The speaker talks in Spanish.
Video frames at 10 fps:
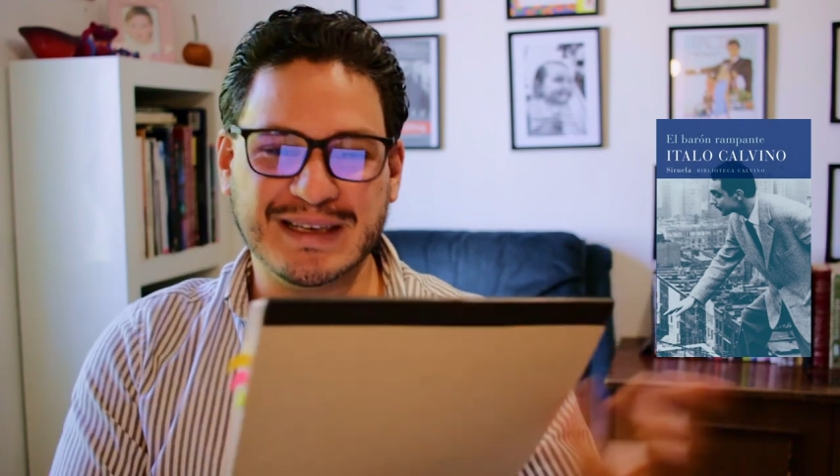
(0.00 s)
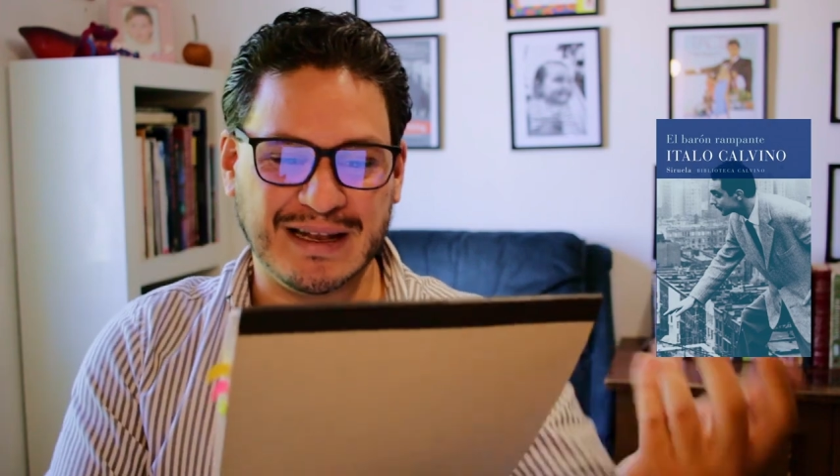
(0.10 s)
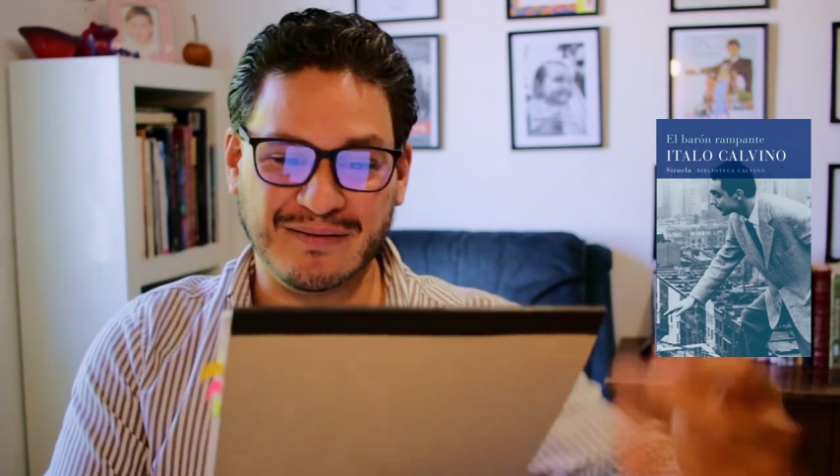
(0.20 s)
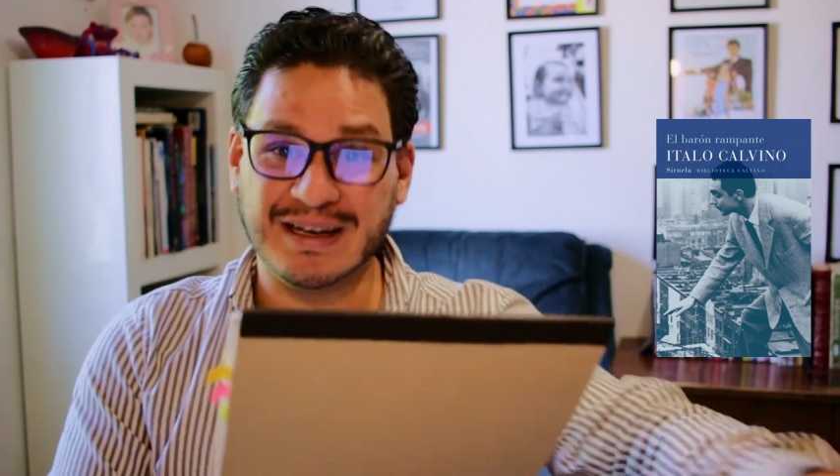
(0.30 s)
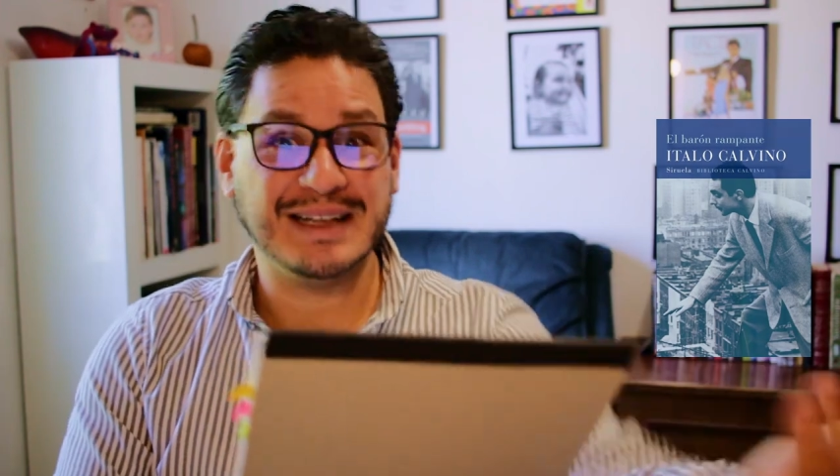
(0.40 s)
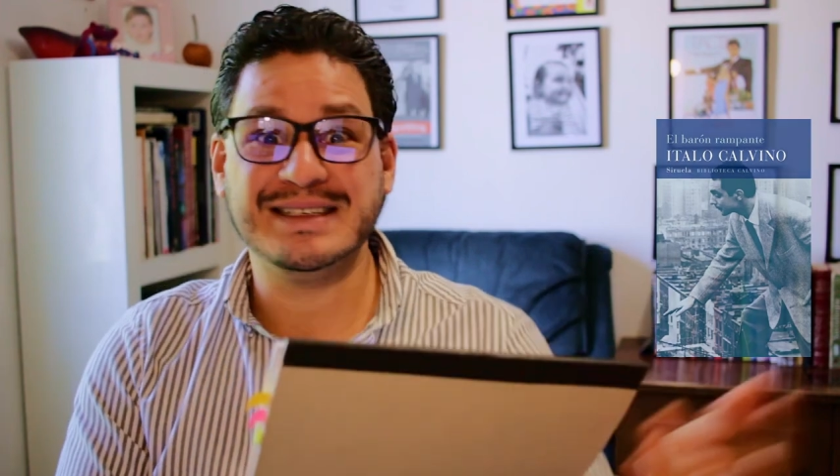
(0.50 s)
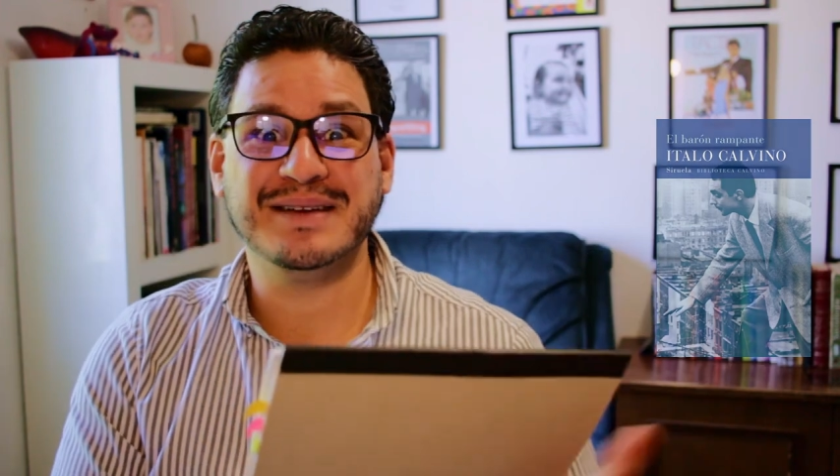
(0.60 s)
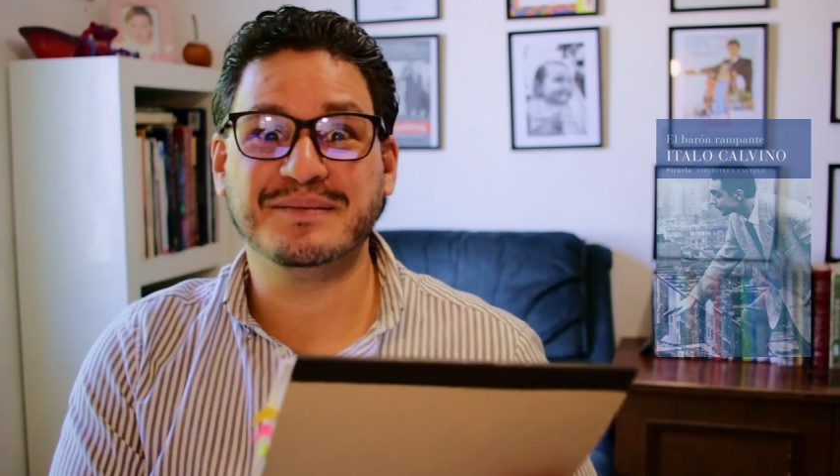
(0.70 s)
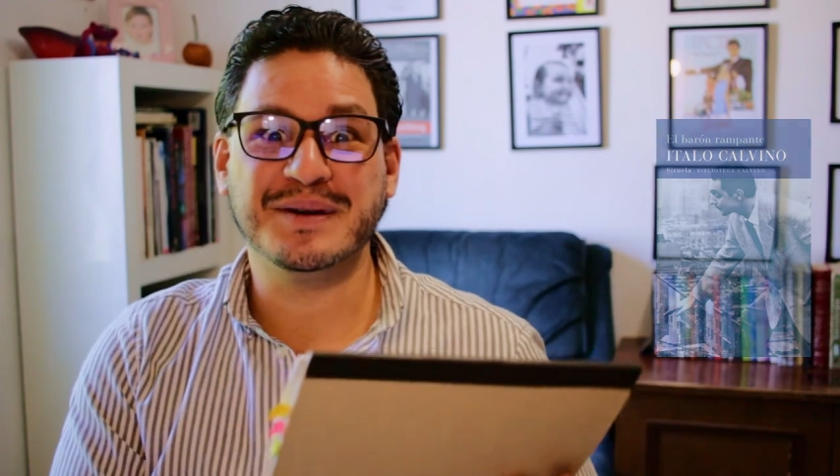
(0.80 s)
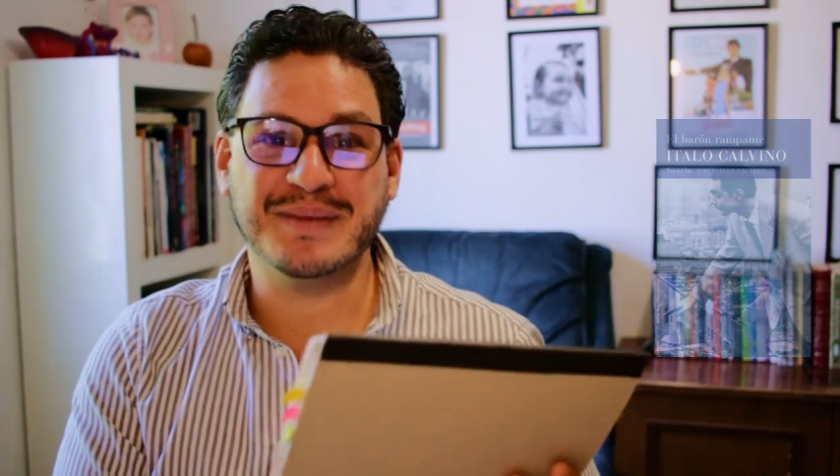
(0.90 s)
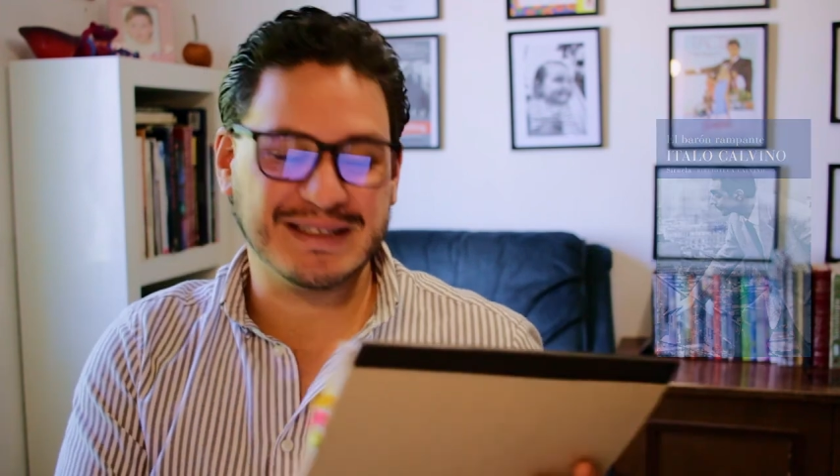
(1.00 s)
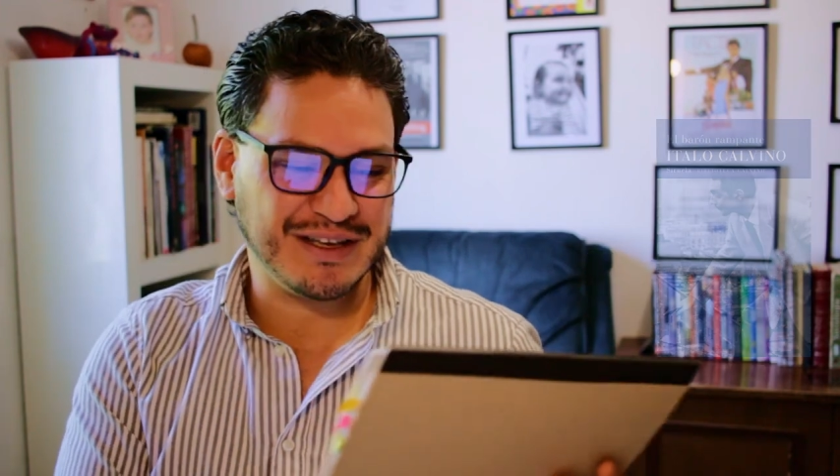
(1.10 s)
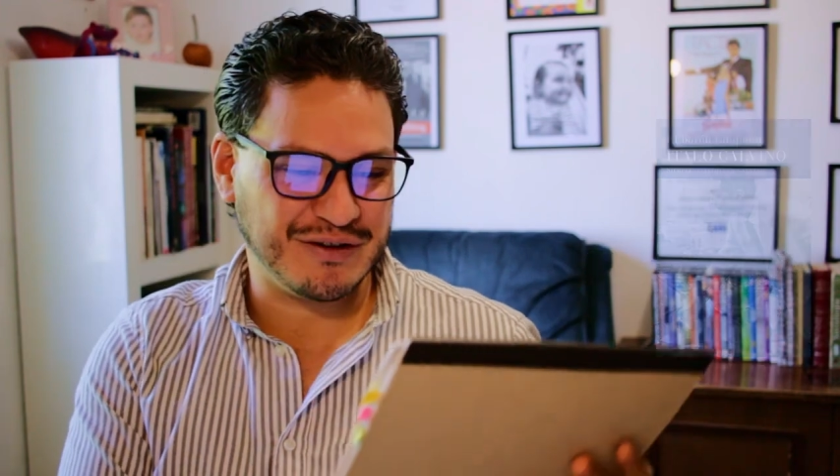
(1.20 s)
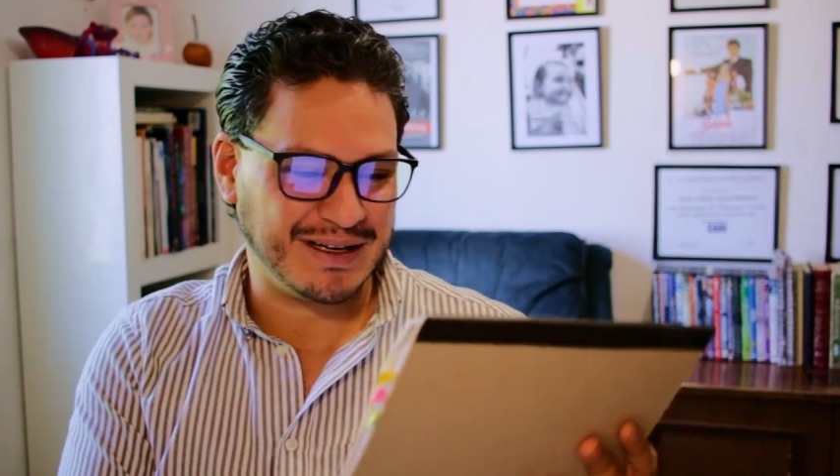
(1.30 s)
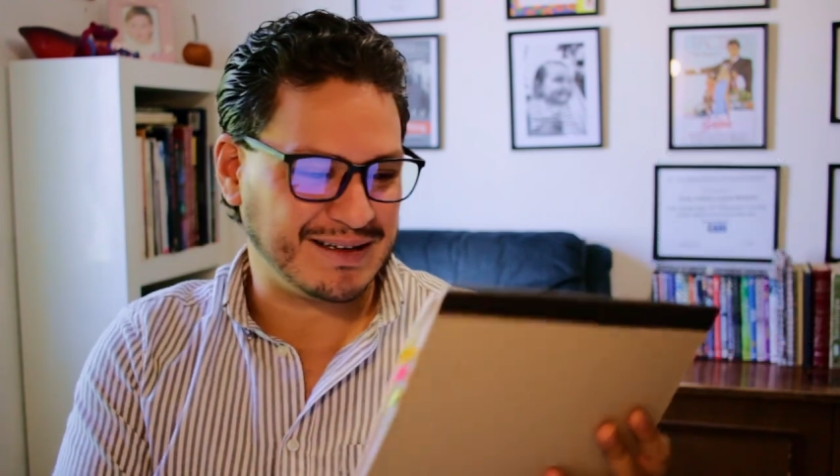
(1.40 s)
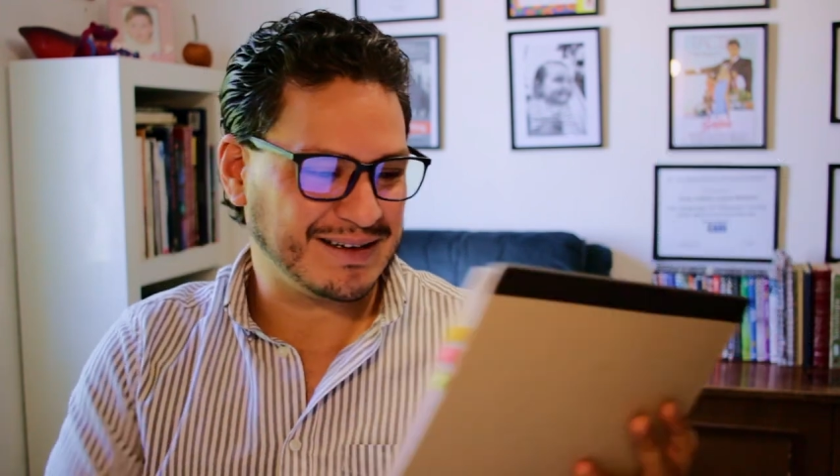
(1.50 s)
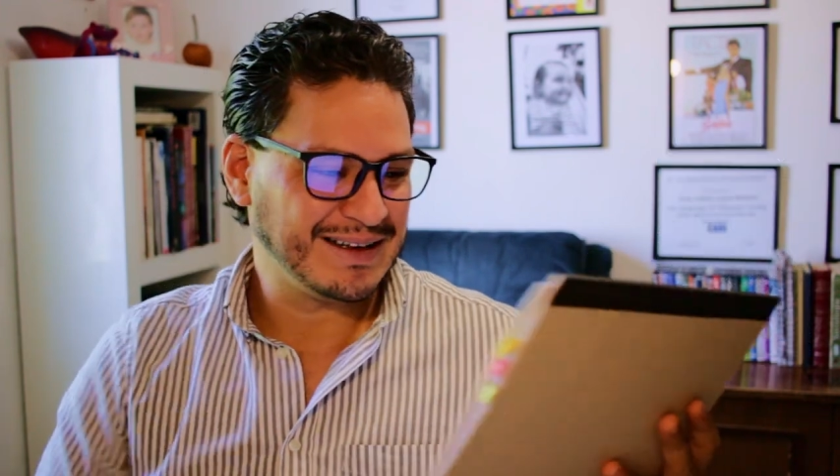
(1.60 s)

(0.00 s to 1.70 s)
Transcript: y el final siempre me hace llorar.